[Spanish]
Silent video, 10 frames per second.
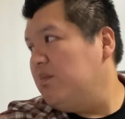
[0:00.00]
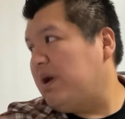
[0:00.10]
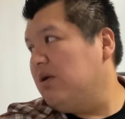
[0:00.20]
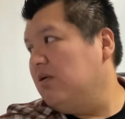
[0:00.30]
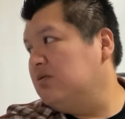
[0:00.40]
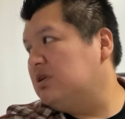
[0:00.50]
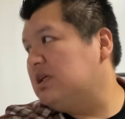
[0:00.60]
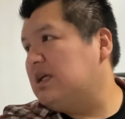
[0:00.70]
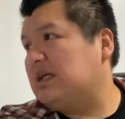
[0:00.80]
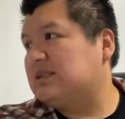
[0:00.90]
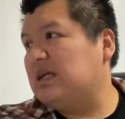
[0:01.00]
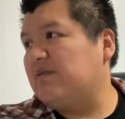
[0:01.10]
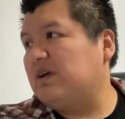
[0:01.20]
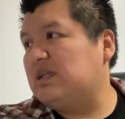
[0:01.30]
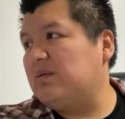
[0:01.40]
Pero uno tiene que ser
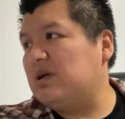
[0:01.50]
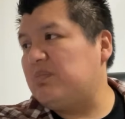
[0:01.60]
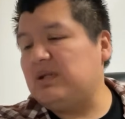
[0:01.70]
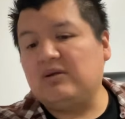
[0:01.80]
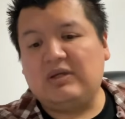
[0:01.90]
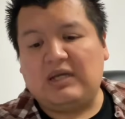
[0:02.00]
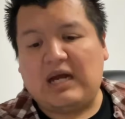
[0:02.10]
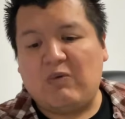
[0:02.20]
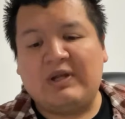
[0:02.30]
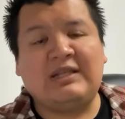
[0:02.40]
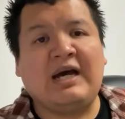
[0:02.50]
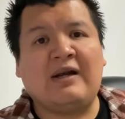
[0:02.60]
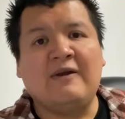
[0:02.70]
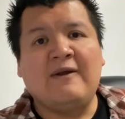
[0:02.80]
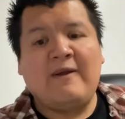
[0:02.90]
efectivo, repito, y
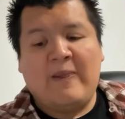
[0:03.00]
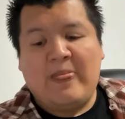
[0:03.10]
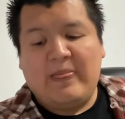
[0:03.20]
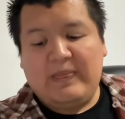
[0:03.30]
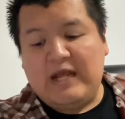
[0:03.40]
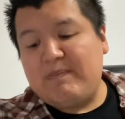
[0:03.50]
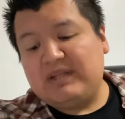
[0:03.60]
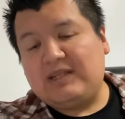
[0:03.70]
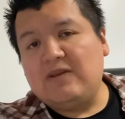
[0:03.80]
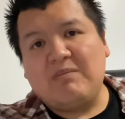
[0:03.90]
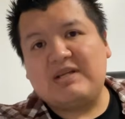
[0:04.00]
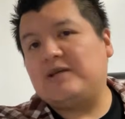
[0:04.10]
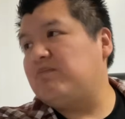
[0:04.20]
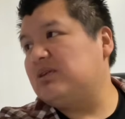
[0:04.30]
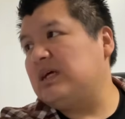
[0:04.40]
aguantar. Y el partido más
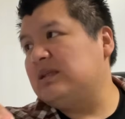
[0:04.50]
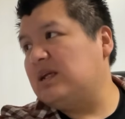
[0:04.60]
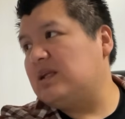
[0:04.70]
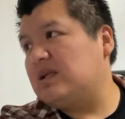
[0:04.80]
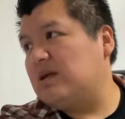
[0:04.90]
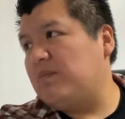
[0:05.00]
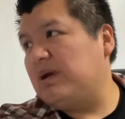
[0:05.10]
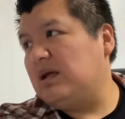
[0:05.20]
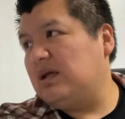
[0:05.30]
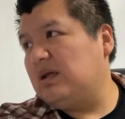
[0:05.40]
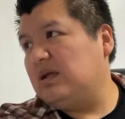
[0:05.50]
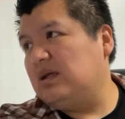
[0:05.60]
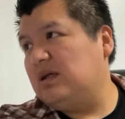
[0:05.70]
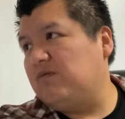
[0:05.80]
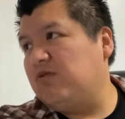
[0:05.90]
importante
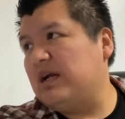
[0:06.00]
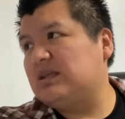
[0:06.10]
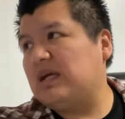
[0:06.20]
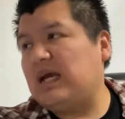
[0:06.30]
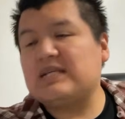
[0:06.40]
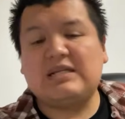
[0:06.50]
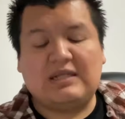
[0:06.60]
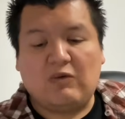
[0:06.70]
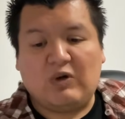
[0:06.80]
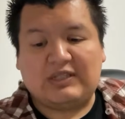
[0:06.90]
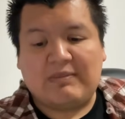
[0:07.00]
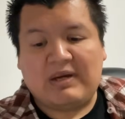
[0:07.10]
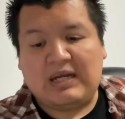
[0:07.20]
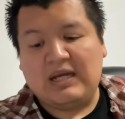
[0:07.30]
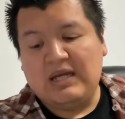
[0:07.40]
y, fuerte es el de
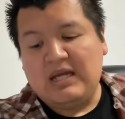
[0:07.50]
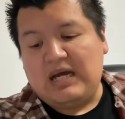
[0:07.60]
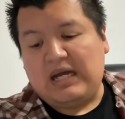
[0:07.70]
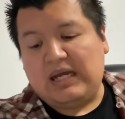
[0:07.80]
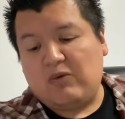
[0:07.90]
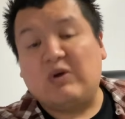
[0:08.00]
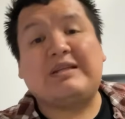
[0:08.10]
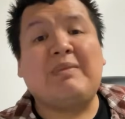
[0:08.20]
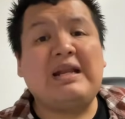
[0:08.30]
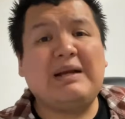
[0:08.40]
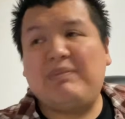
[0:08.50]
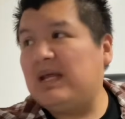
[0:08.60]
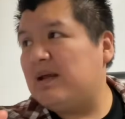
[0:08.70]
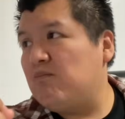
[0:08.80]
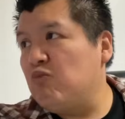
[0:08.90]
Guatemala. Eh, Guatemala
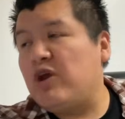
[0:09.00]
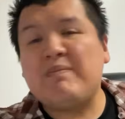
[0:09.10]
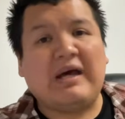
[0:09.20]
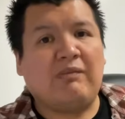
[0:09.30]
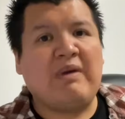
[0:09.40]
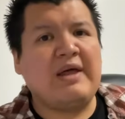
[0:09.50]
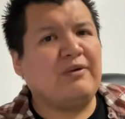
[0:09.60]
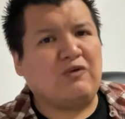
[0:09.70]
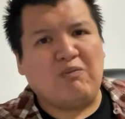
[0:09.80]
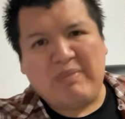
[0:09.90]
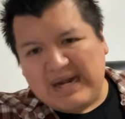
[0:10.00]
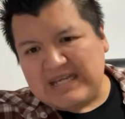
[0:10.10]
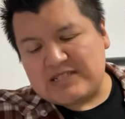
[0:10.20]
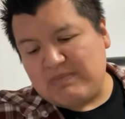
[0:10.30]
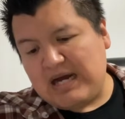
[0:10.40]
viene muy mermado con
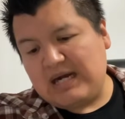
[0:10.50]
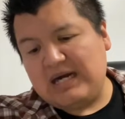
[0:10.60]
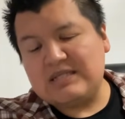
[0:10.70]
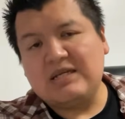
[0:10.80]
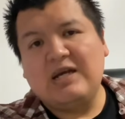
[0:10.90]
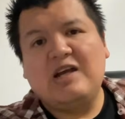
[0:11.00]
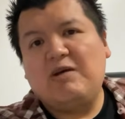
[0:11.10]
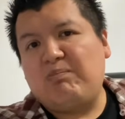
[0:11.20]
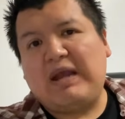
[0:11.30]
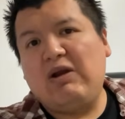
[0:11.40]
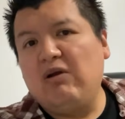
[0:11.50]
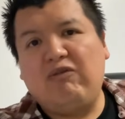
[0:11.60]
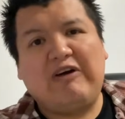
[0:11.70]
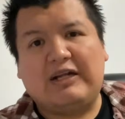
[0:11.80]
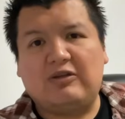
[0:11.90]
varias bajas, pero el
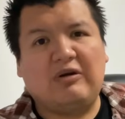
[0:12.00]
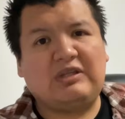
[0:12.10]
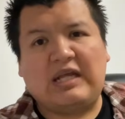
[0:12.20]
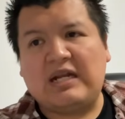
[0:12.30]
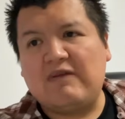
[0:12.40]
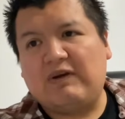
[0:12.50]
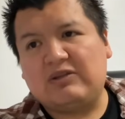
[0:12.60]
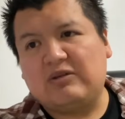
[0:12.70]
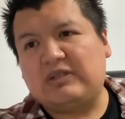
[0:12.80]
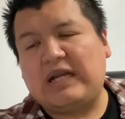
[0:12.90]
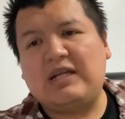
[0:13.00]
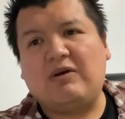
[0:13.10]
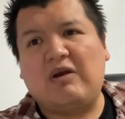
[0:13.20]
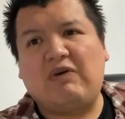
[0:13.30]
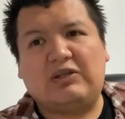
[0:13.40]
factor Tena, el factor
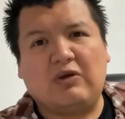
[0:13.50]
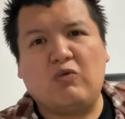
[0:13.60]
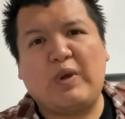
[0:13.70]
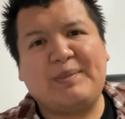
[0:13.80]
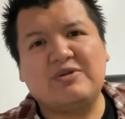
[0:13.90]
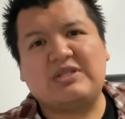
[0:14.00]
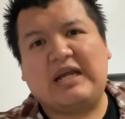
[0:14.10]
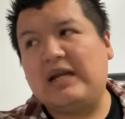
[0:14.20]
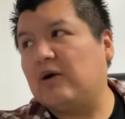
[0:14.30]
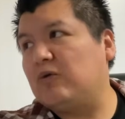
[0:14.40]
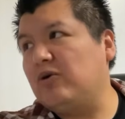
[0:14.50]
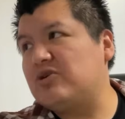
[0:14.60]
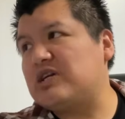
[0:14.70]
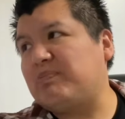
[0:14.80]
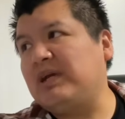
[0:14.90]
técnico, el factor huevos, el orgullo
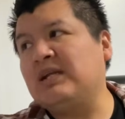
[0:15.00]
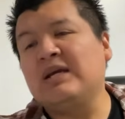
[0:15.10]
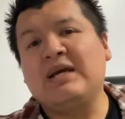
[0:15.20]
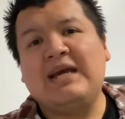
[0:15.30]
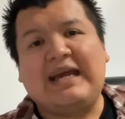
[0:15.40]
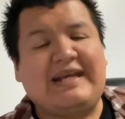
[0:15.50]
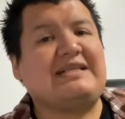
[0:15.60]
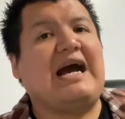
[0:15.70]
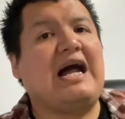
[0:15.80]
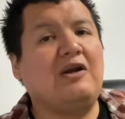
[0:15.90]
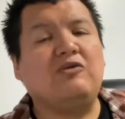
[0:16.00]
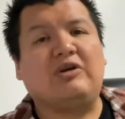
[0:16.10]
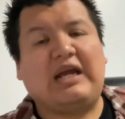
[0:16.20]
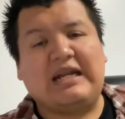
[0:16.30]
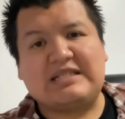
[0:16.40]
Chapín es algo
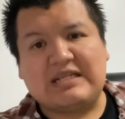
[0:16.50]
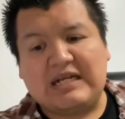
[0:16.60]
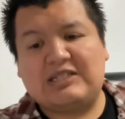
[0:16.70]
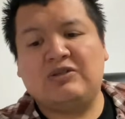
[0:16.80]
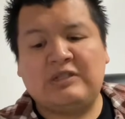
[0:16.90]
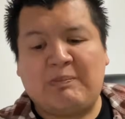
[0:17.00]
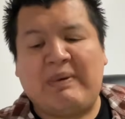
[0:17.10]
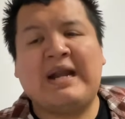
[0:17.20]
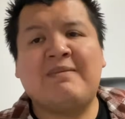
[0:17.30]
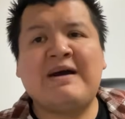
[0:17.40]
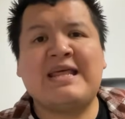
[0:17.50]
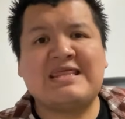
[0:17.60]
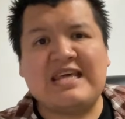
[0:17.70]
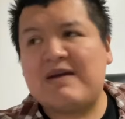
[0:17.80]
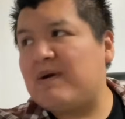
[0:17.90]
que la selección de Panamá
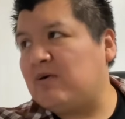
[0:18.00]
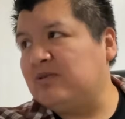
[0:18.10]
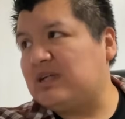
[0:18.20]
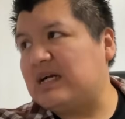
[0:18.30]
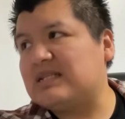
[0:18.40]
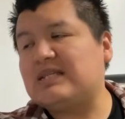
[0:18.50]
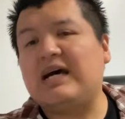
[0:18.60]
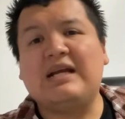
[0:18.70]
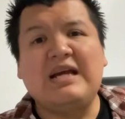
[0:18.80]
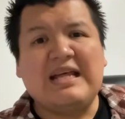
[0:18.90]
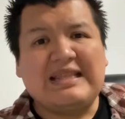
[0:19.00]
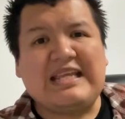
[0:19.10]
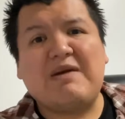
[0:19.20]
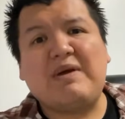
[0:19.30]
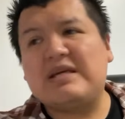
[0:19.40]
debe contrarrestar,
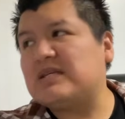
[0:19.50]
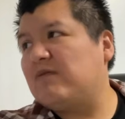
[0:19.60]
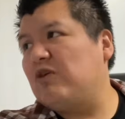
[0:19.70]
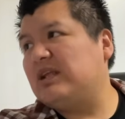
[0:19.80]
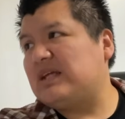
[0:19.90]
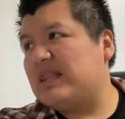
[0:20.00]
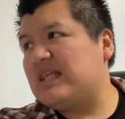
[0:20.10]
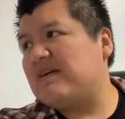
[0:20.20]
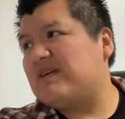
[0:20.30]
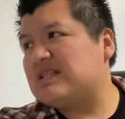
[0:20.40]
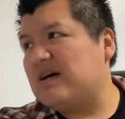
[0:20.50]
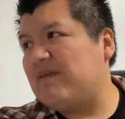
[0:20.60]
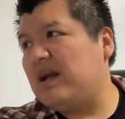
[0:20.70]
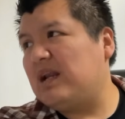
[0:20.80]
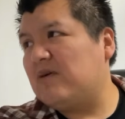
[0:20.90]
debe de ser fuerte y debe
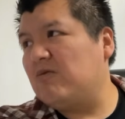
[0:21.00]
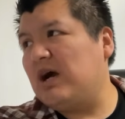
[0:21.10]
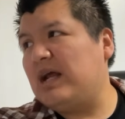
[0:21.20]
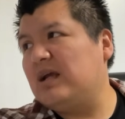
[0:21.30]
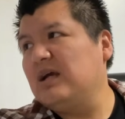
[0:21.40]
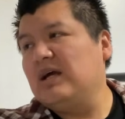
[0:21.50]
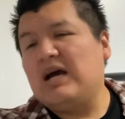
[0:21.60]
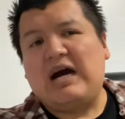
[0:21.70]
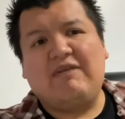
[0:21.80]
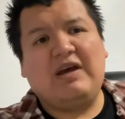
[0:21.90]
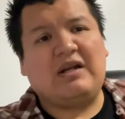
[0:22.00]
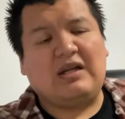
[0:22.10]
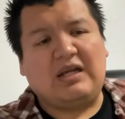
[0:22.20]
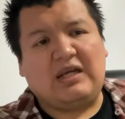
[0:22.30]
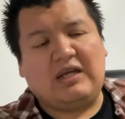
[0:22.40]
saberle jugar. A ver,
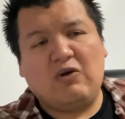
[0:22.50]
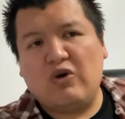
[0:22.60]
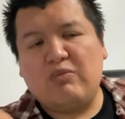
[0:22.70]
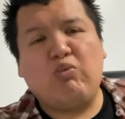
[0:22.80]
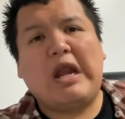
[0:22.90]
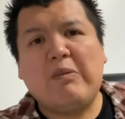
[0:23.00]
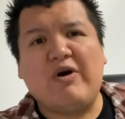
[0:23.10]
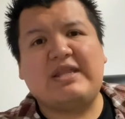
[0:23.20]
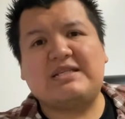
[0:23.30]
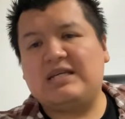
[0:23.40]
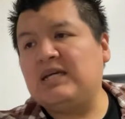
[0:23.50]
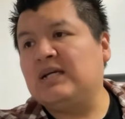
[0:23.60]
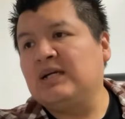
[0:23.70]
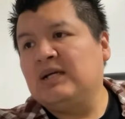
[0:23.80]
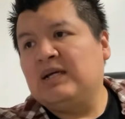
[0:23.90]
eh, lo vuelvo a decir,
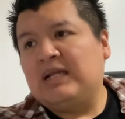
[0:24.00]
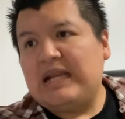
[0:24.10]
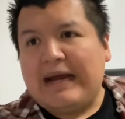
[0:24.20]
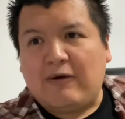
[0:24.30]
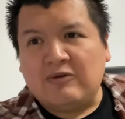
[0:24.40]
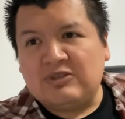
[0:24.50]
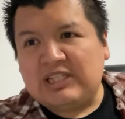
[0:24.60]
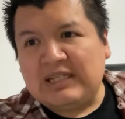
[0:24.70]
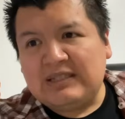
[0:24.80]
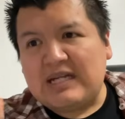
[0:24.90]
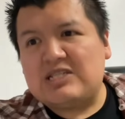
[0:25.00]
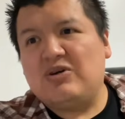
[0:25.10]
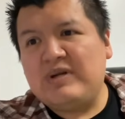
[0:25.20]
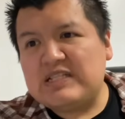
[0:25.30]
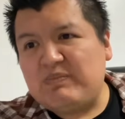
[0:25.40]
la
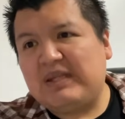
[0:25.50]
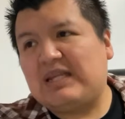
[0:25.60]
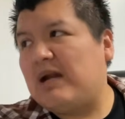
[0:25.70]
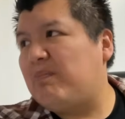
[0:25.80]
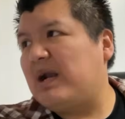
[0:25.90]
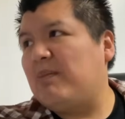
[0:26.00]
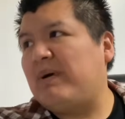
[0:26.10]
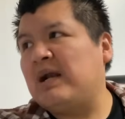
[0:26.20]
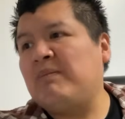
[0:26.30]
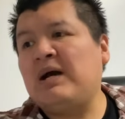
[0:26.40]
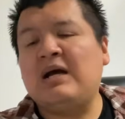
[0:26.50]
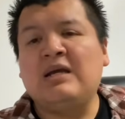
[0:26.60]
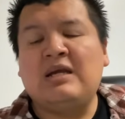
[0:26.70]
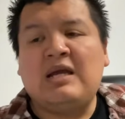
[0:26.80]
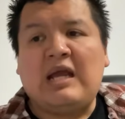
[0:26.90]
concentración es vital para Panamá.
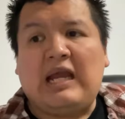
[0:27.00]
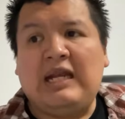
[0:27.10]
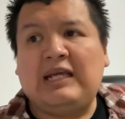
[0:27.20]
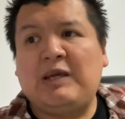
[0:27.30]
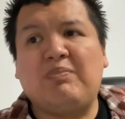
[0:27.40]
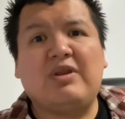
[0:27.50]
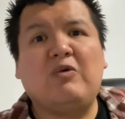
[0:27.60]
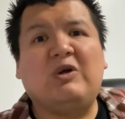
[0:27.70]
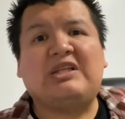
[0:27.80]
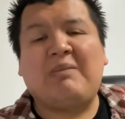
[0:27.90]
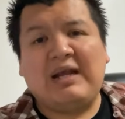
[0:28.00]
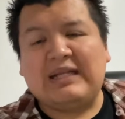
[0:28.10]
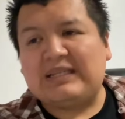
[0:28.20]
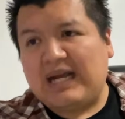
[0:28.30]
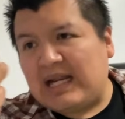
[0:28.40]
El equipo de
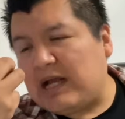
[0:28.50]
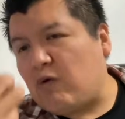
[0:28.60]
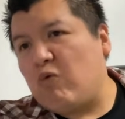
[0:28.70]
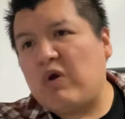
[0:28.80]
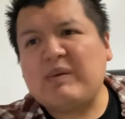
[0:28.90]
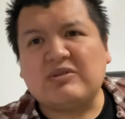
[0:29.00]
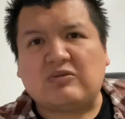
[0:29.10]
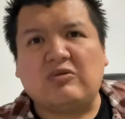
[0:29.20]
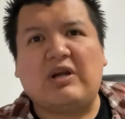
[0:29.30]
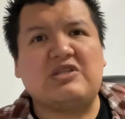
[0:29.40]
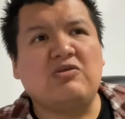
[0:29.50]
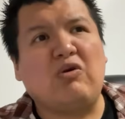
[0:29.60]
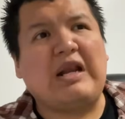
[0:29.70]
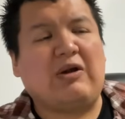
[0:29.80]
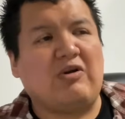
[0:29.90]
Guatemala te gana con huevos, con corazón,
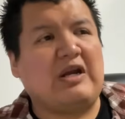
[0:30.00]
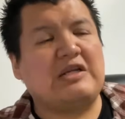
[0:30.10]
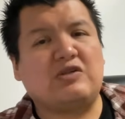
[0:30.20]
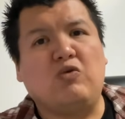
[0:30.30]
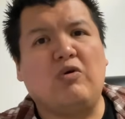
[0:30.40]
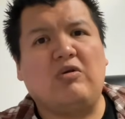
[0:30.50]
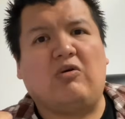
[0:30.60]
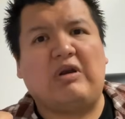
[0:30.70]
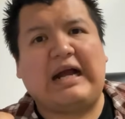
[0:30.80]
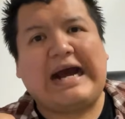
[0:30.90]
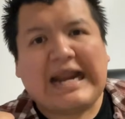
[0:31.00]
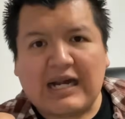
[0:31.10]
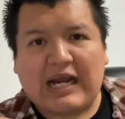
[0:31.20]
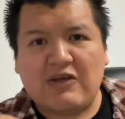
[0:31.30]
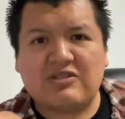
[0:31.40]
con, la, con el escudo, con la
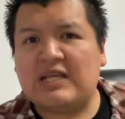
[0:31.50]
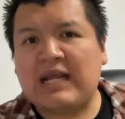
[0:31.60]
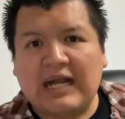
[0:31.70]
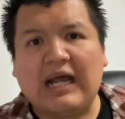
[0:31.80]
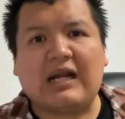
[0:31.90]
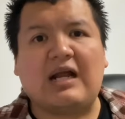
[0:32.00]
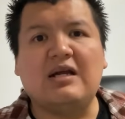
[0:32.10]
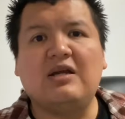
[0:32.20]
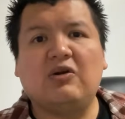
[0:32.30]
garra. Ellos tienen garra.